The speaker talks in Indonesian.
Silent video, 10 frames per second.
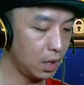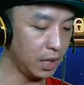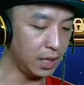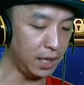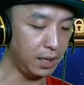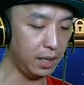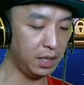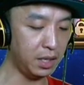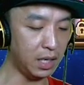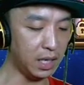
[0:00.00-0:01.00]
Lingling,
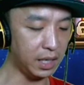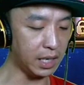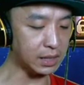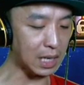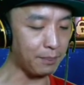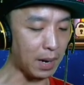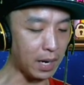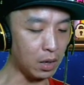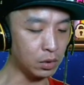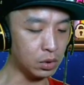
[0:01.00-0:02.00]
ini lingling yang saya
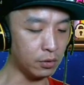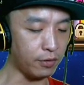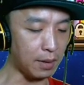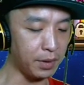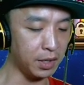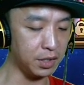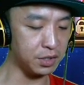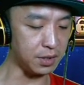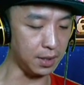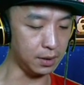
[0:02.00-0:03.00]
pakai untuk farming di
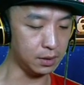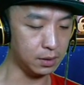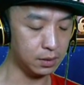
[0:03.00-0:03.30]
steel